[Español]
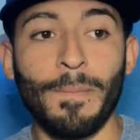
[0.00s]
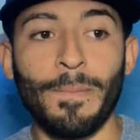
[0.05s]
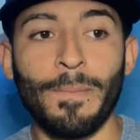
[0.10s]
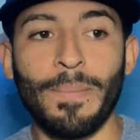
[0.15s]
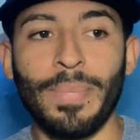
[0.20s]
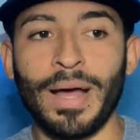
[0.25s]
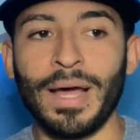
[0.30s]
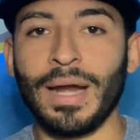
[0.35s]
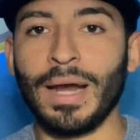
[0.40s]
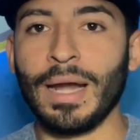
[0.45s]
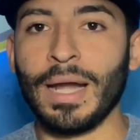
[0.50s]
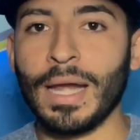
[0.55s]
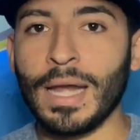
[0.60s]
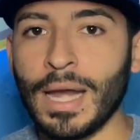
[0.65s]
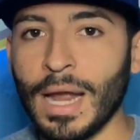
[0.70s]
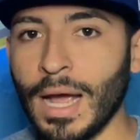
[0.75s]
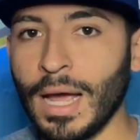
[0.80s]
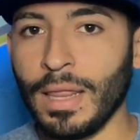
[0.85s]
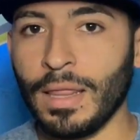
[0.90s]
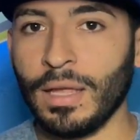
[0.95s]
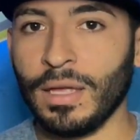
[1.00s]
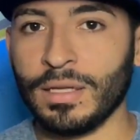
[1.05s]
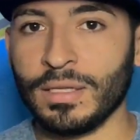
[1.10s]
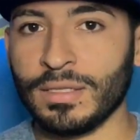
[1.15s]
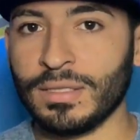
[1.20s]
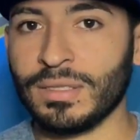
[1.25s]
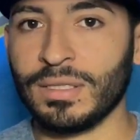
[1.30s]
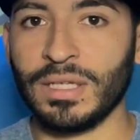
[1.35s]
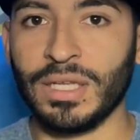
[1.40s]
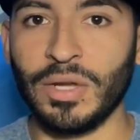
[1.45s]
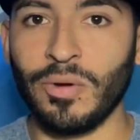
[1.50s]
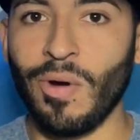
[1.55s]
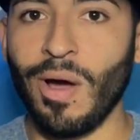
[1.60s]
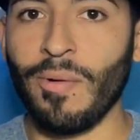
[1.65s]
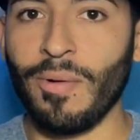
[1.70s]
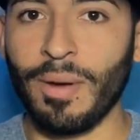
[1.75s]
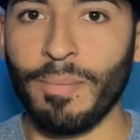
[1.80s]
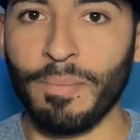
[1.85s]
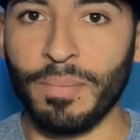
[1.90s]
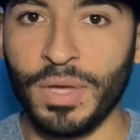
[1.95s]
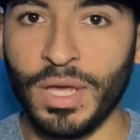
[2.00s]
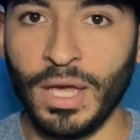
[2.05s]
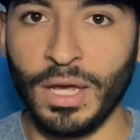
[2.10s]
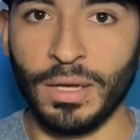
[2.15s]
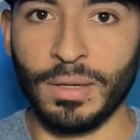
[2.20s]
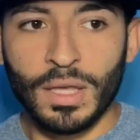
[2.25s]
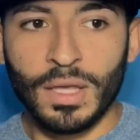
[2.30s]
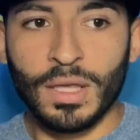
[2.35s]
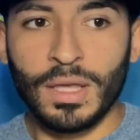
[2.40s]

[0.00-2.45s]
para nada se llevaban bien.